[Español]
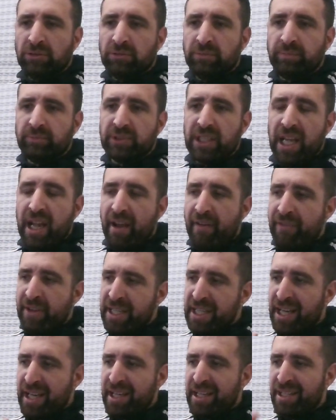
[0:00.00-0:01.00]
de la
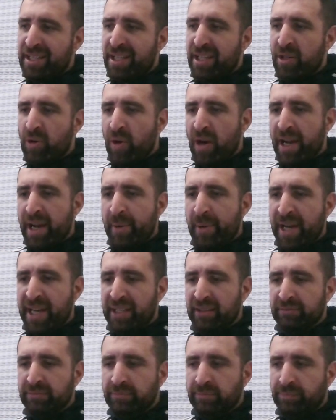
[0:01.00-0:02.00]
fecha
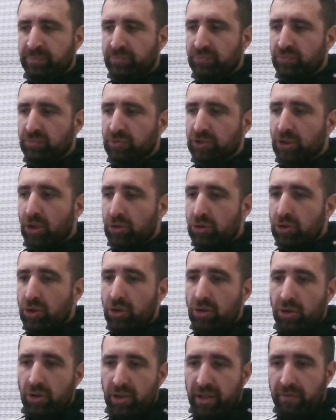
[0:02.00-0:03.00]
19, con
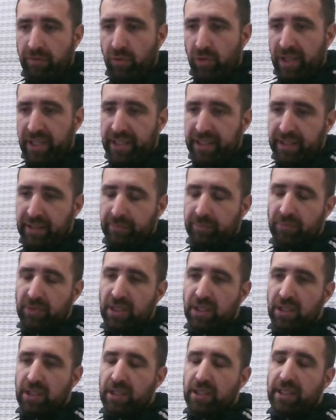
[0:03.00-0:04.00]
todo lo que fue
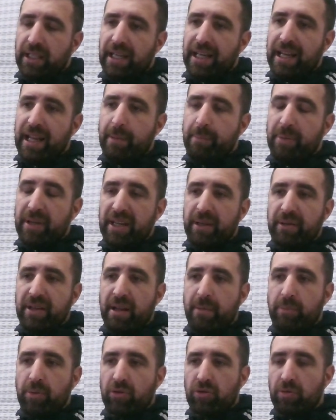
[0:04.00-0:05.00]
en la
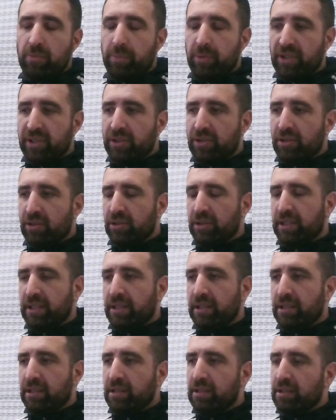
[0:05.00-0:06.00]
previa, por supuesto,
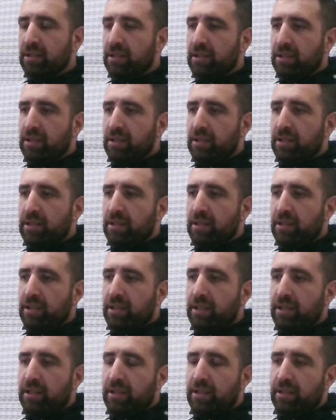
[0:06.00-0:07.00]

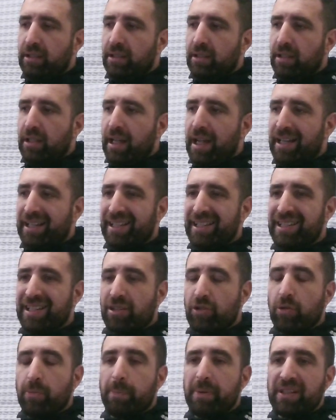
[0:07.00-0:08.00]
eh, aquella
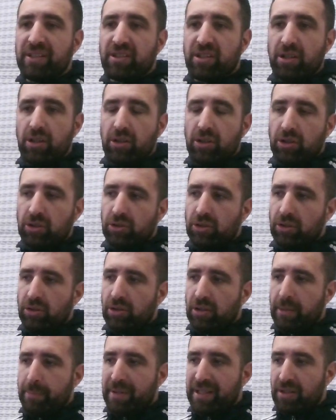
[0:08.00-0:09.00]
suspensión, todo
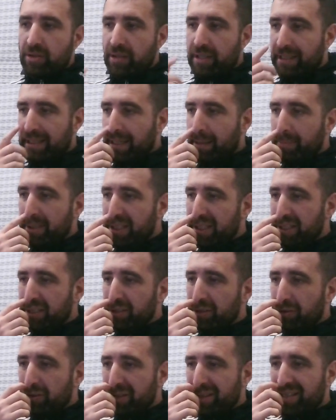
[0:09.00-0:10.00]
lo que pasó en el
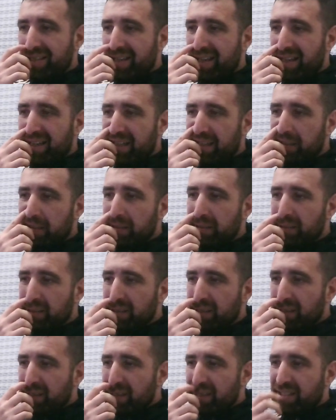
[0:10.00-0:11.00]
camino, esa
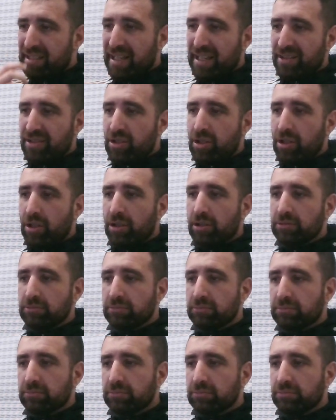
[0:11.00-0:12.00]

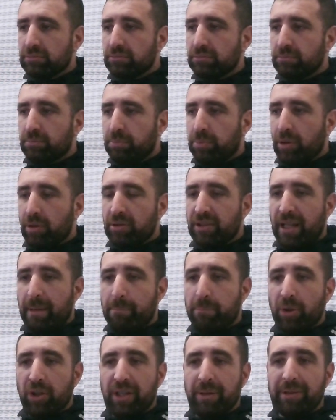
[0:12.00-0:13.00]
sanción
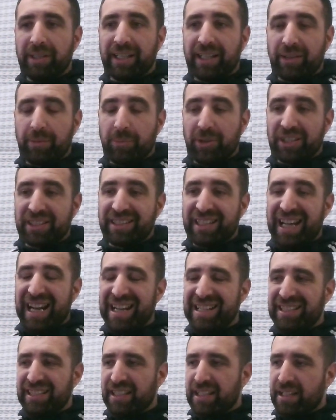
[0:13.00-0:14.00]
tan polémica como
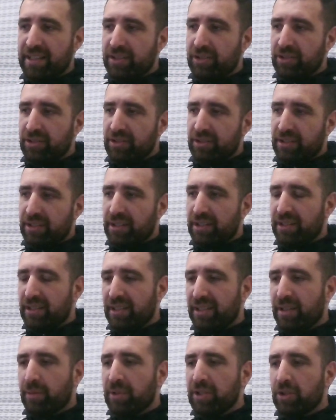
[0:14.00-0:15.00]
extraña, ¿no? De,
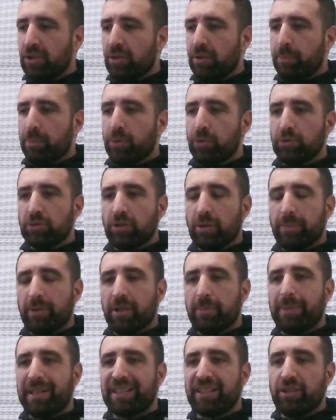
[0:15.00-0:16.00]
descuento de puntos,
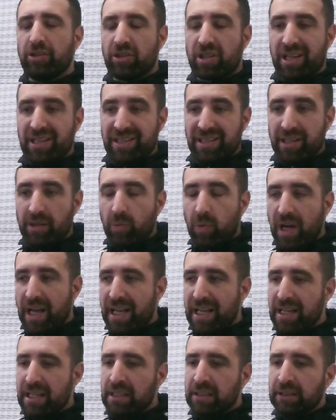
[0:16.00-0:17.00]
pero el partido se hace
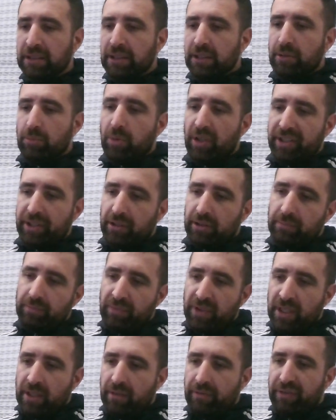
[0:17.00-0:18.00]
igual. Bueno,
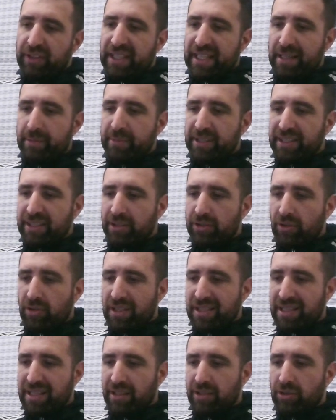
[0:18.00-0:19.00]
finalmente
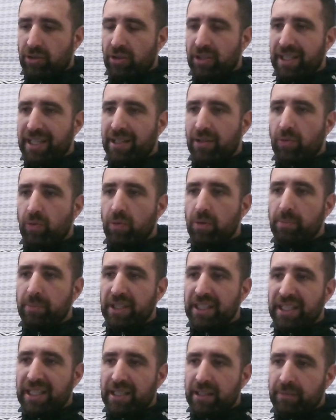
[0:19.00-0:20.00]
toda esa historia
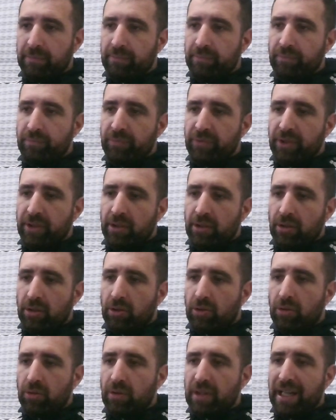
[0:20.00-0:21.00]
culmina
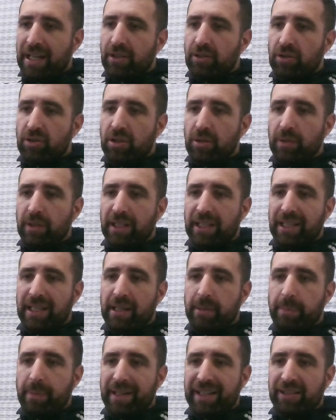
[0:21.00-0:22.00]
con una Aldo que
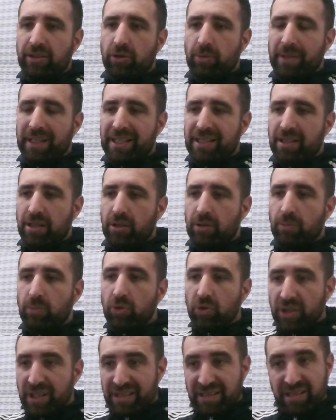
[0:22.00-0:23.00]
es para tomárselo
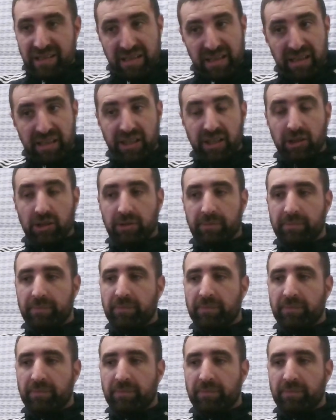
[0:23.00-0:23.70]
muy en serio.